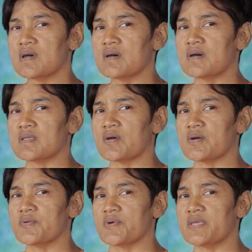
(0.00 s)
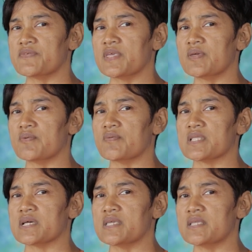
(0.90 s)
แล้วก็นอนอยู่ียู
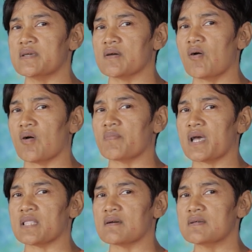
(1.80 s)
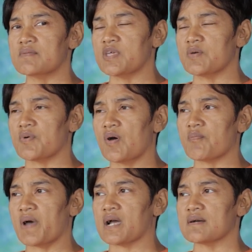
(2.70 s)
วันอาทิตย์ถึงออกมาแล้วขึ้นไปอยู่ห้
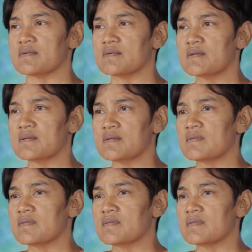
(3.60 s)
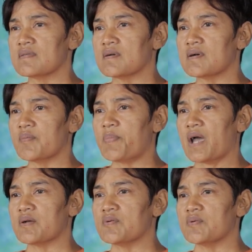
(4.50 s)
องพัก แล้วก็
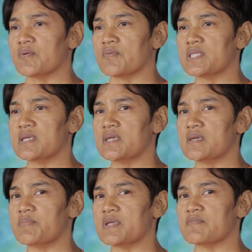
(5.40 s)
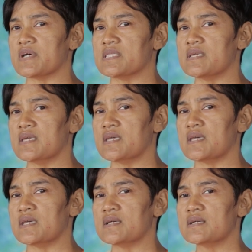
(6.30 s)
พักอยู่วันนี้เป็นวันที่
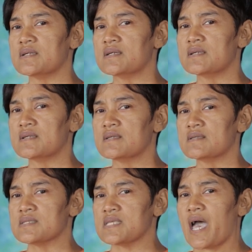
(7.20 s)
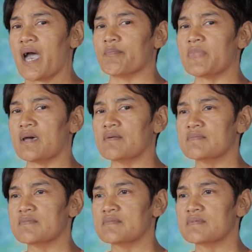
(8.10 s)
สามแล้ว
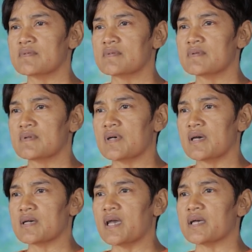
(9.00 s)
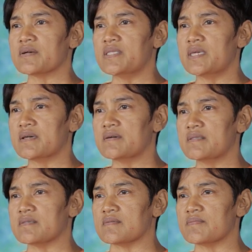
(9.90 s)
อาการก็ดี
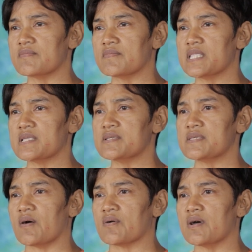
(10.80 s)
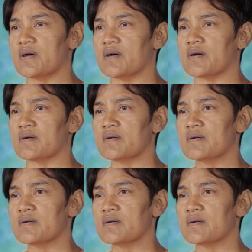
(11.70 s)
ขึ้น วันที่สองก็